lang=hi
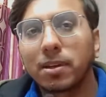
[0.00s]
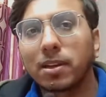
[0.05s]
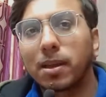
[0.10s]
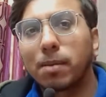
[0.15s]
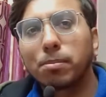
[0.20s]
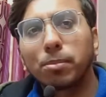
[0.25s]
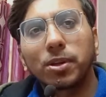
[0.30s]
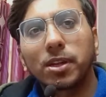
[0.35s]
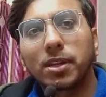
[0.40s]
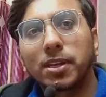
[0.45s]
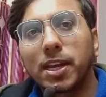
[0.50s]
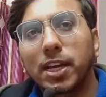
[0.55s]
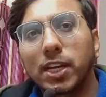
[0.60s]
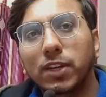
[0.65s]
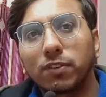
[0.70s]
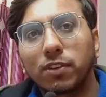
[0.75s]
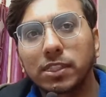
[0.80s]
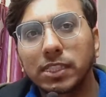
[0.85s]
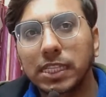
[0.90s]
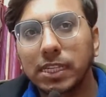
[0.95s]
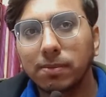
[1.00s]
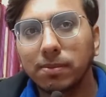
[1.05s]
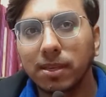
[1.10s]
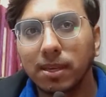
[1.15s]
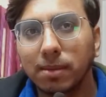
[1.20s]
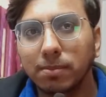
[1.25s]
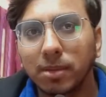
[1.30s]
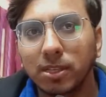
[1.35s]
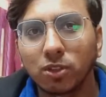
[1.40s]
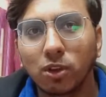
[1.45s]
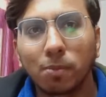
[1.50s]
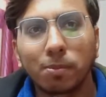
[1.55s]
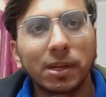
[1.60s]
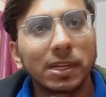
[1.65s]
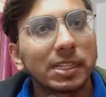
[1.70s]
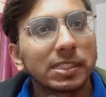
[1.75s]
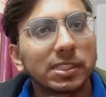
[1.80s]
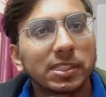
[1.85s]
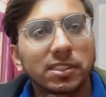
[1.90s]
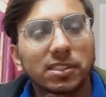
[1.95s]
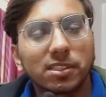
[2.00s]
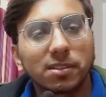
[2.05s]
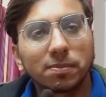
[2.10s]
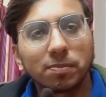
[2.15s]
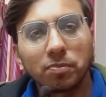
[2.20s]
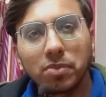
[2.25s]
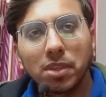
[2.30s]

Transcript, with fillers: कंप्यूटर नेटवर्क डी वी एम एस ऑपरेटिंग सिस्टम